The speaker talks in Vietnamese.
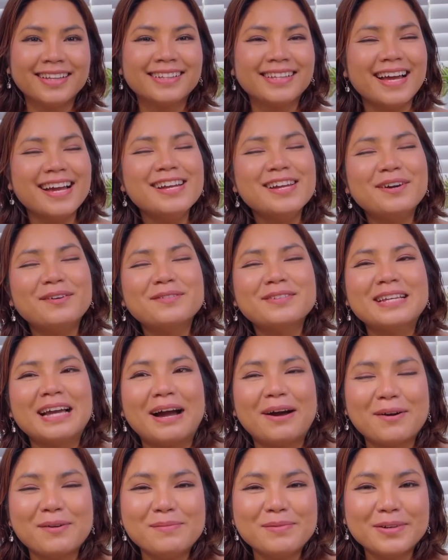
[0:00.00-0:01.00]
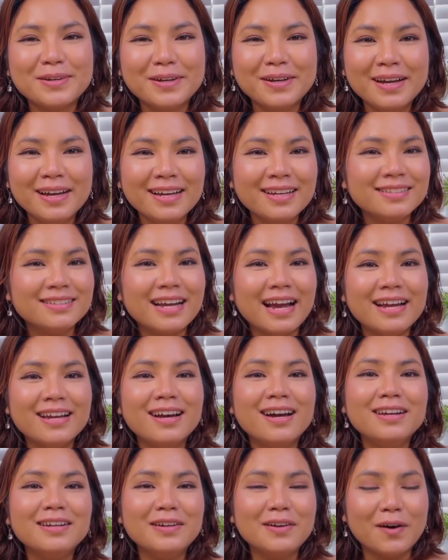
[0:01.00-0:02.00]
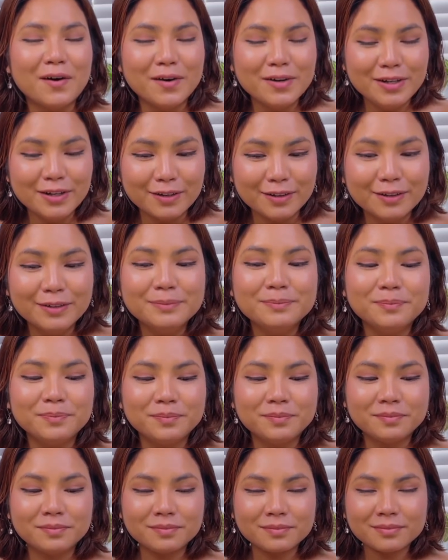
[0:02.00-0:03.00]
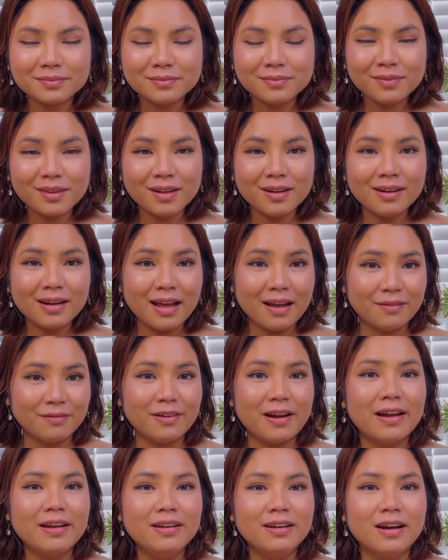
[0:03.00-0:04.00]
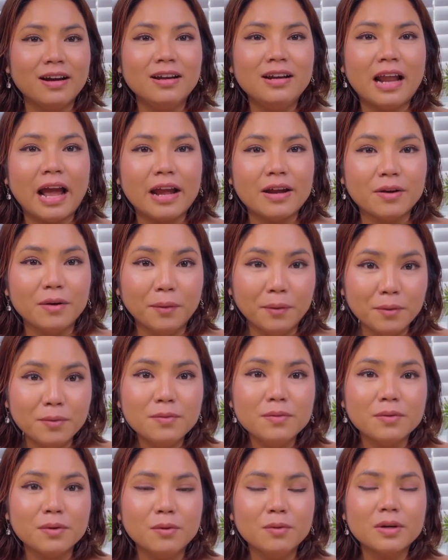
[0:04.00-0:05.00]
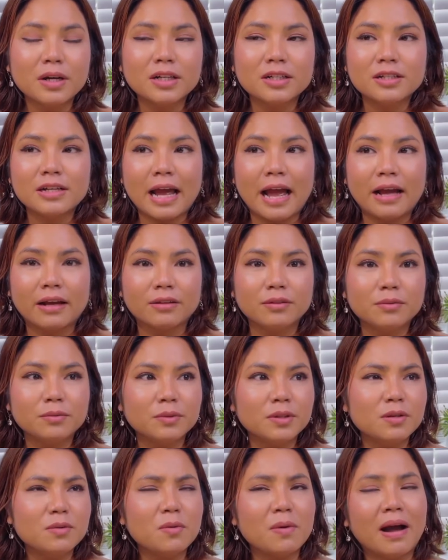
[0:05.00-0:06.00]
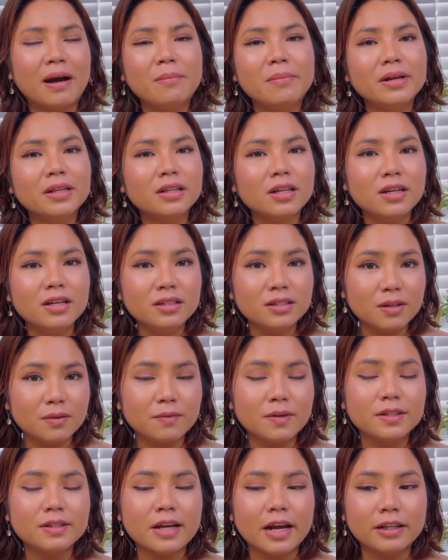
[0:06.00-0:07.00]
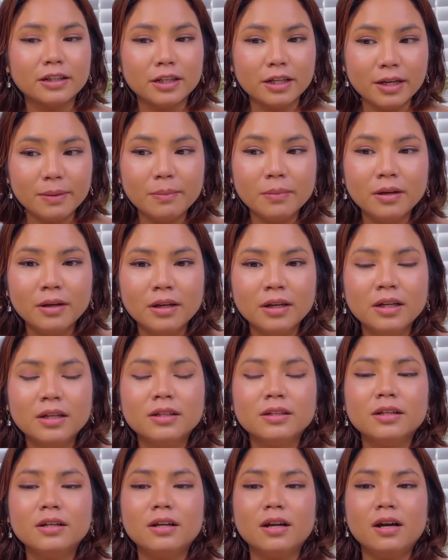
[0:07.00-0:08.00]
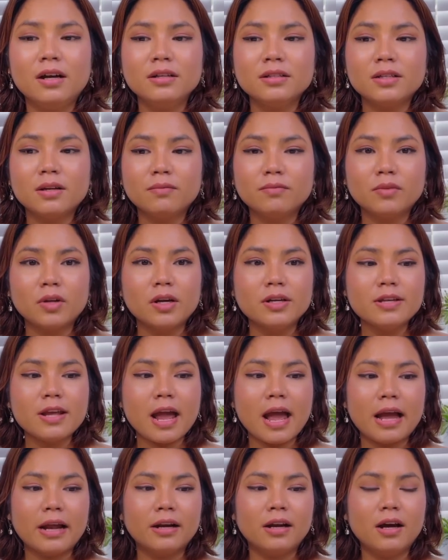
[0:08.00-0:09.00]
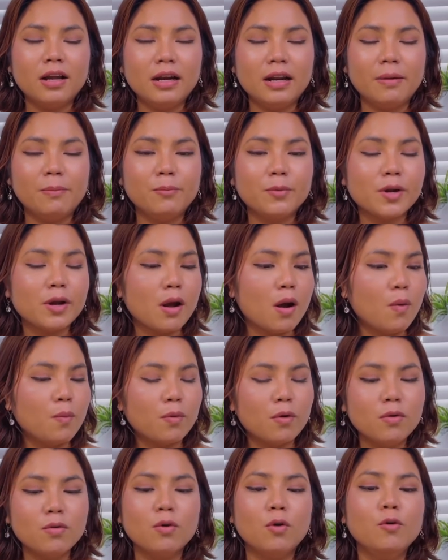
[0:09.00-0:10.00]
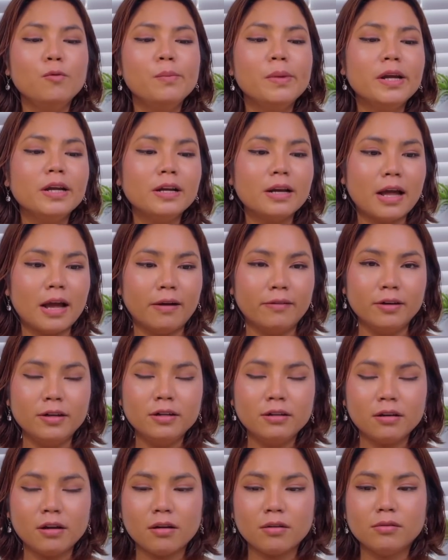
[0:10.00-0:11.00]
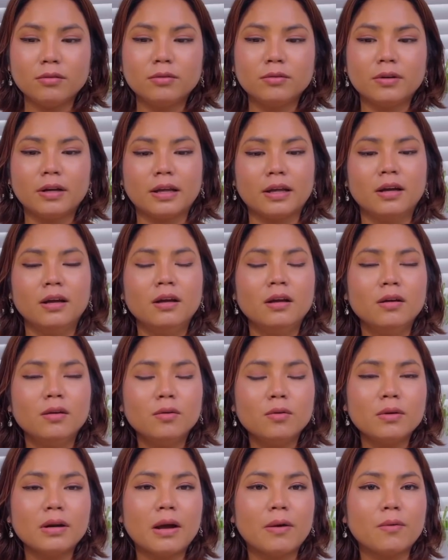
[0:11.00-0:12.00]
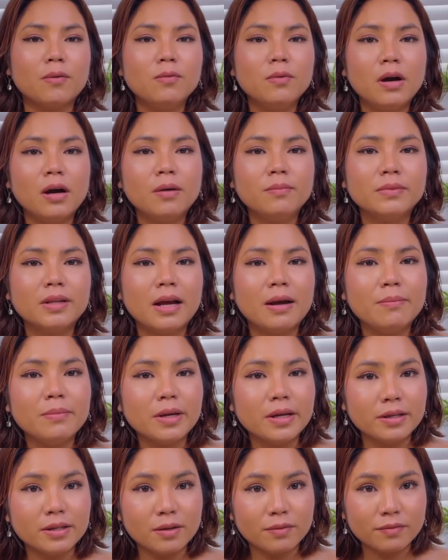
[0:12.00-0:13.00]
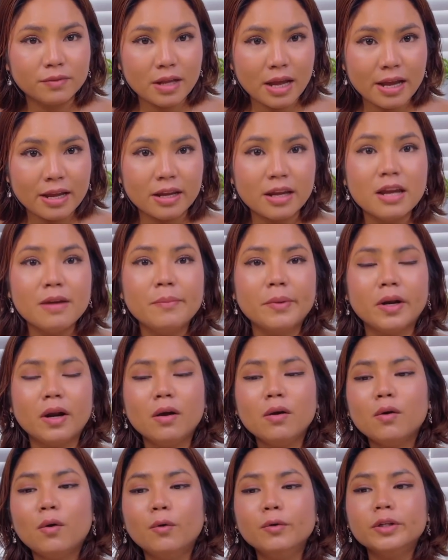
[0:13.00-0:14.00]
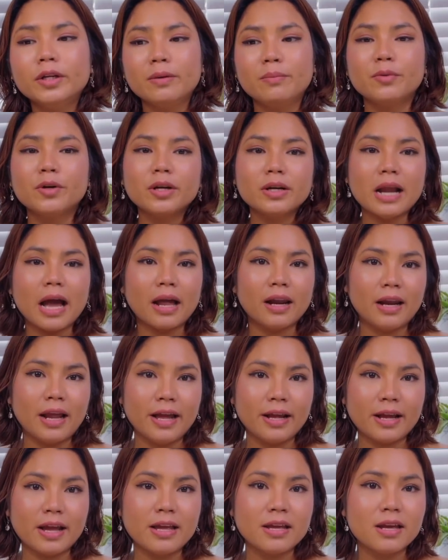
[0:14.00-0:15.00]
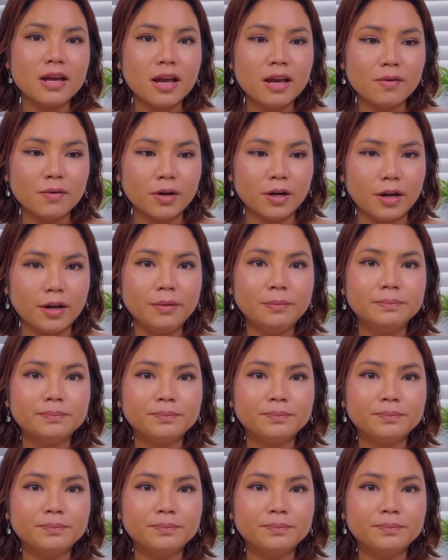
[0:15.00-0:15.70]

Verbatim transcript: tại ông xã của mình chạy hết nổi nữa là phải ở lại ngủ ngủ khách sạn chút xíu khoảng mấy tiếng xong rồi chạy tiếp thì đó trong thời gian đó là Marie không có ngủ miếng nào hết trơn luôn là lúc nào cũng ôm tha mẹ trong tay khi mà nó ngủ thì Marie đặt lại ngay ghế của nó